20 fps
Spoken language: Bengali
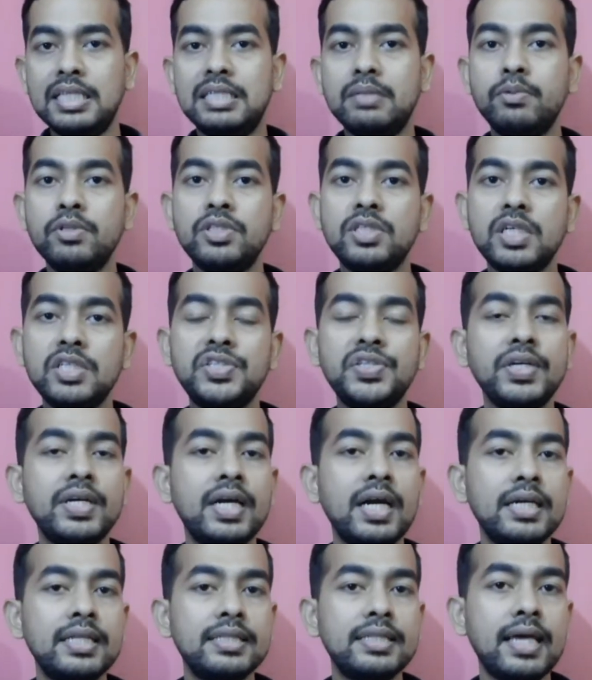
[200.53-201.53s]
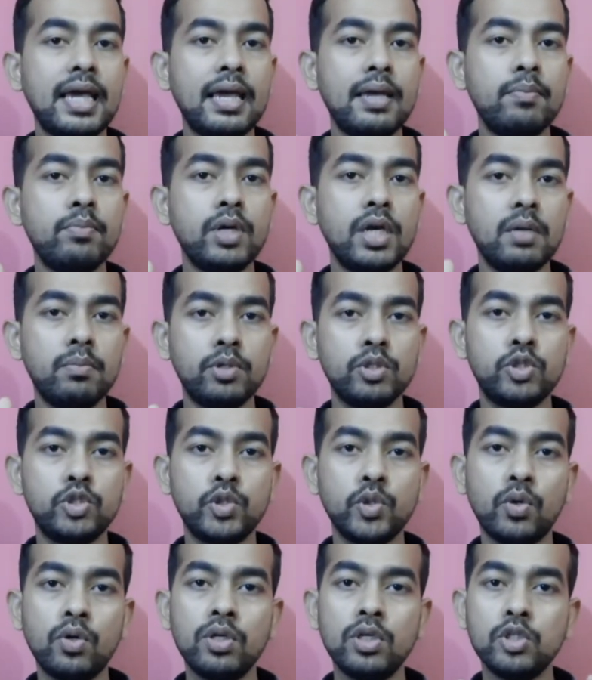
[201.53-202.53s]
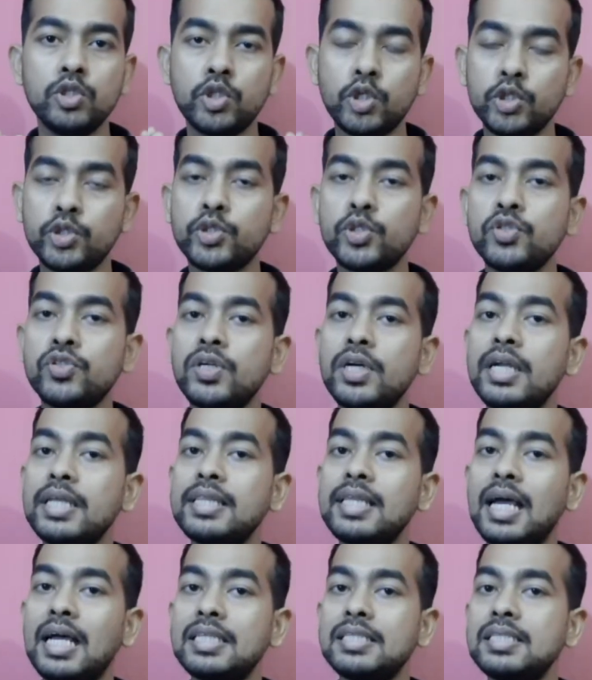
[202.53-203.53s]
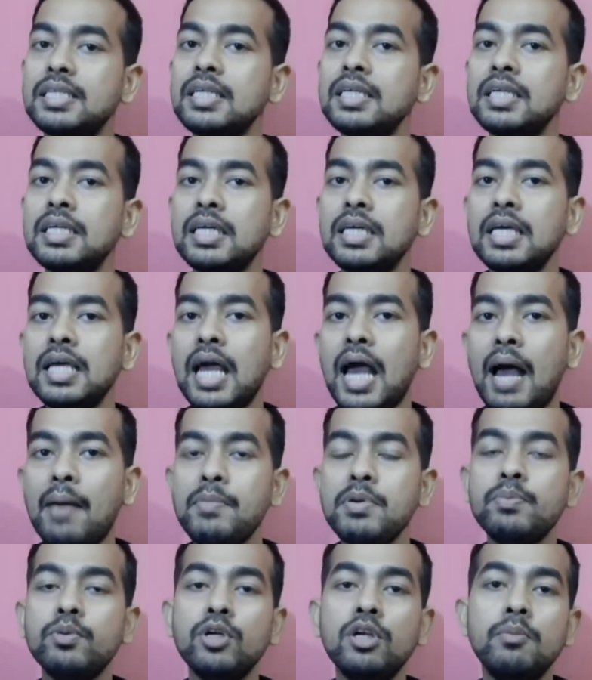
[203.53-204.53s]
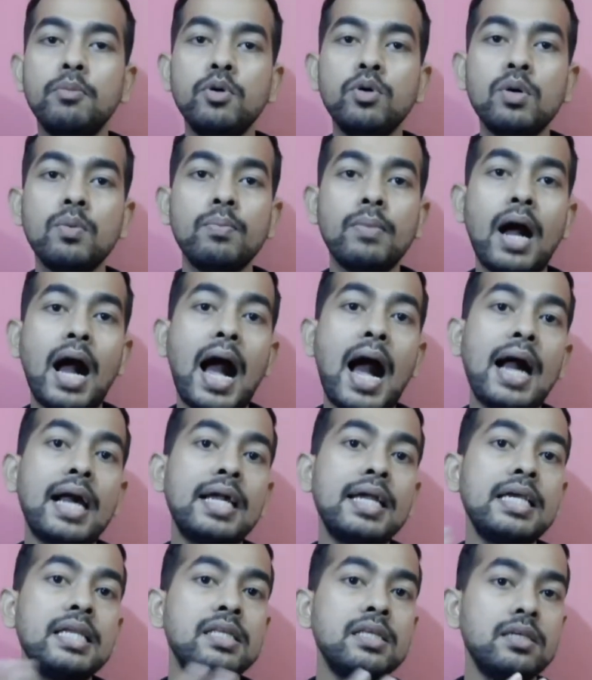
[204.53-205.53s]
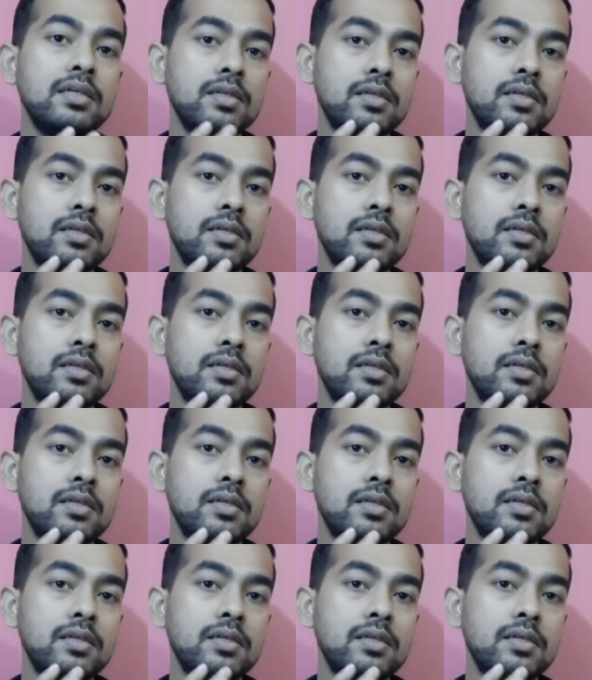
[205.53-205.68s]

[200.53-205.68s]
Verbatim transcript: যেমন যে শিক্ষার্থী এবছর ষষ্ঠ শ্রেণীতে আছে আমি বলবো আগের